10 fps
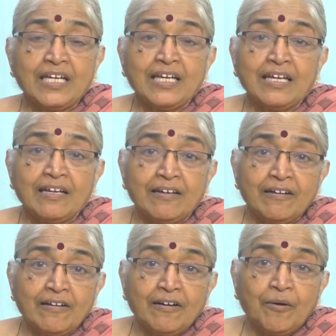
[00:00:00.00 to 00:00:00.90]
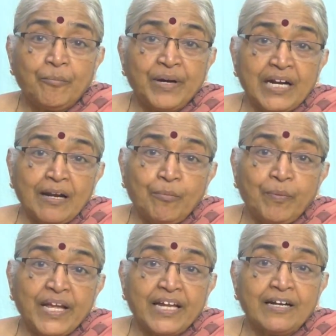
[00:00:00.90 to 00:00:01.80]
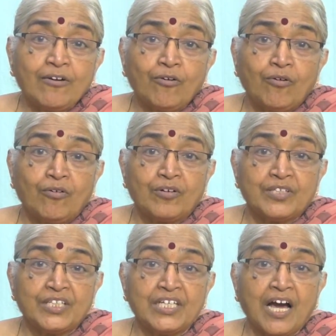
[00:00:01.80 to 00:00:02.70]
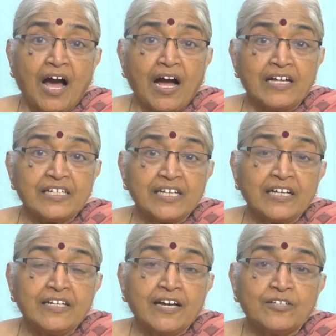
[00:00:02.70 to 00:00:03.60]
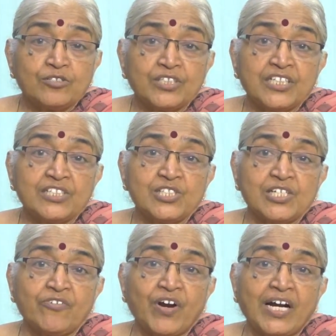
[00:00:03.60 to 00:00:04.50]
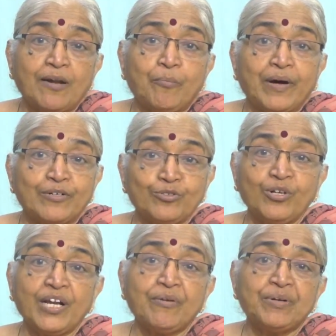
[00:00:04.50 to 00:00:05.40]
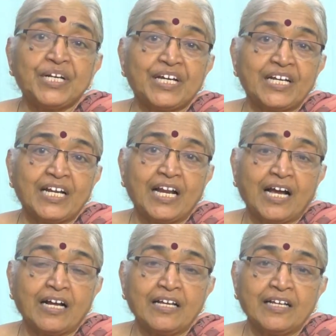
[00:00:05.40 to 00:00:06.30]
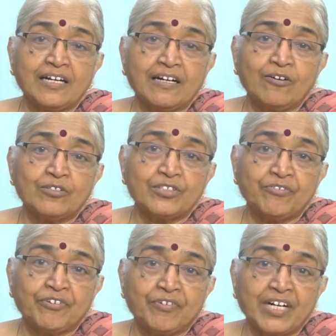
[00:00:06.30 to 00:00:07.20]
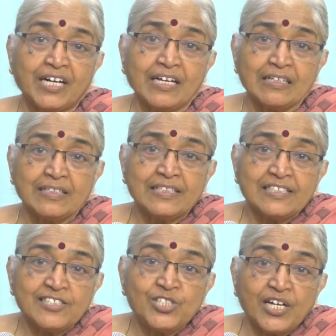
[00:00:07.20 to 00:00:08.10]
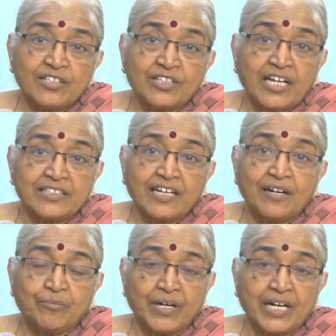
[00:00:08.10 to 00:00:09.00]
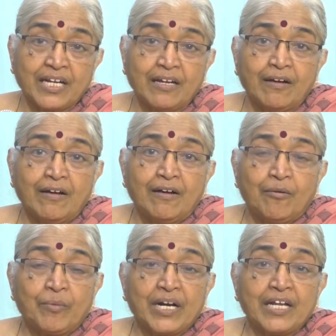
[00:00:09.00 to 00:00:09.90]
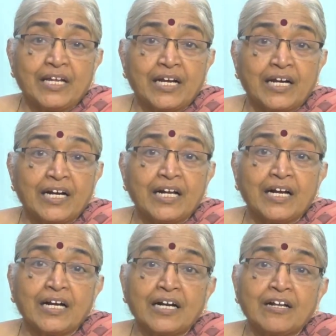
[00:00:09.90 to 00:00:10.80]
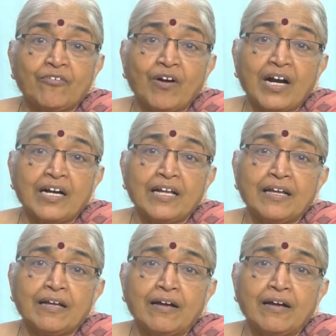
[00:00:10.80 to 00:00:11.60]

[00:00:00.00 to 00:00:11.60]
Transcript: ఈ మిడిల్ ప్లేన్లో ఈ ఆజ్ఞల్ని అనుసరించే వాళ్ళ పరుధులేమిటి అనేలాగా ఇక్కడ కొంత వివరణ ఇచ్చారు తాతగారు మనకి మనకి ఎక్కడికక్కడికి వాళ్ళే